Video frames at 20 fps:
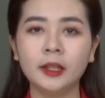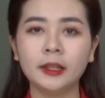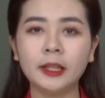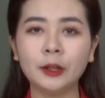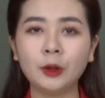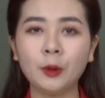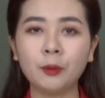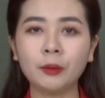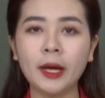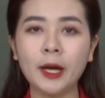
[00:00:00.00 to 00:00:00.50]

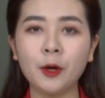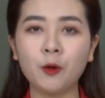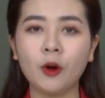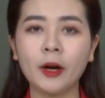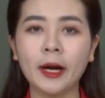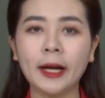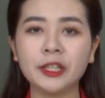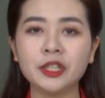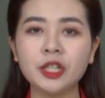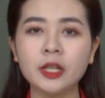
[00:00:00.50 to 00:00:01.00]
Theo thống kê của
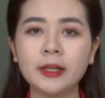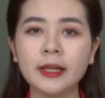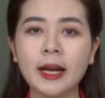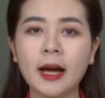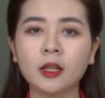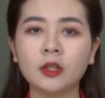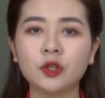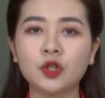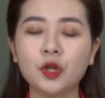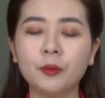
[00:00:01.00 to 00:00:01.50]
ngành chức
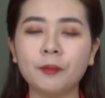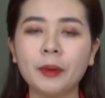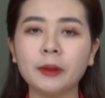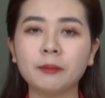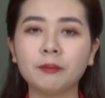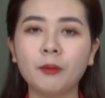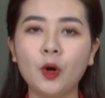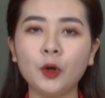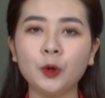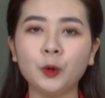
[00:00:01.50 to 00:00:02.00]
năng, trung
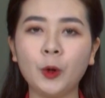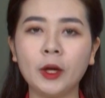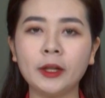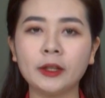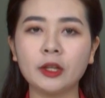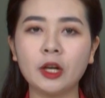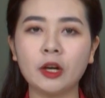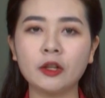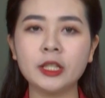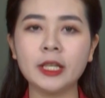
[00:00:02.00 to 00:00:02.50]
bình mỗi
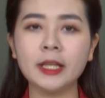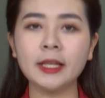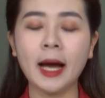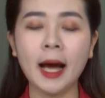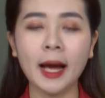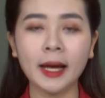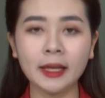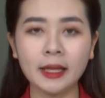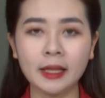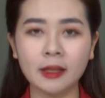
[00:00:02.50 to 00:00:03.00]
tuần có trên
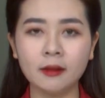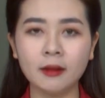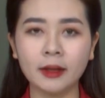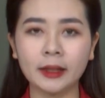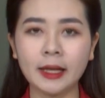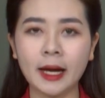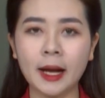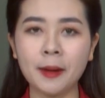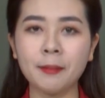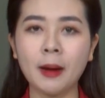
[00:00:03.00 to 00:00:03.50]
2.000
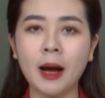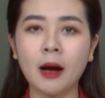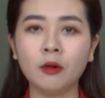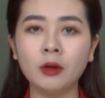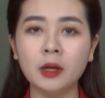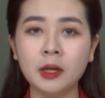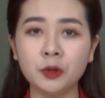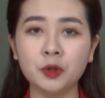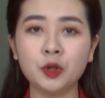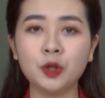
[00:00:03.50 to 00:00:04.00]
lượt khai báo
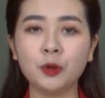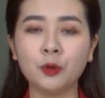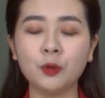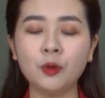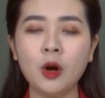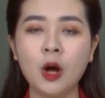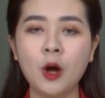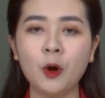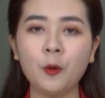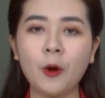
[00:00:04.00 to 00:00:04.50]
lưu
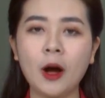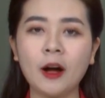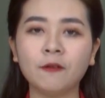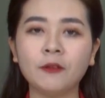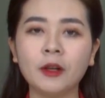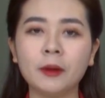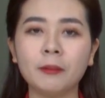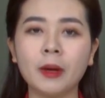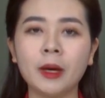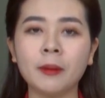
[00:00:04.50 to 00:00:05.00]
trú qua
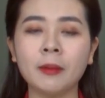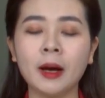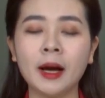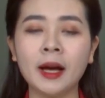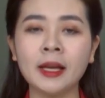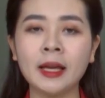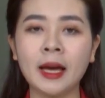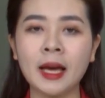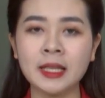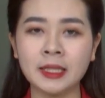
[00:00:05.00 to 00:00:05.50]
phần mềm
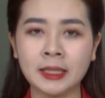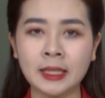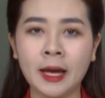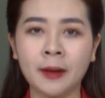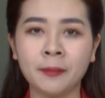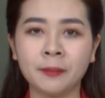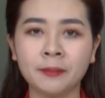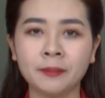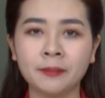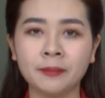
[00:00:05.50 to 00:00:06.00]
ASM.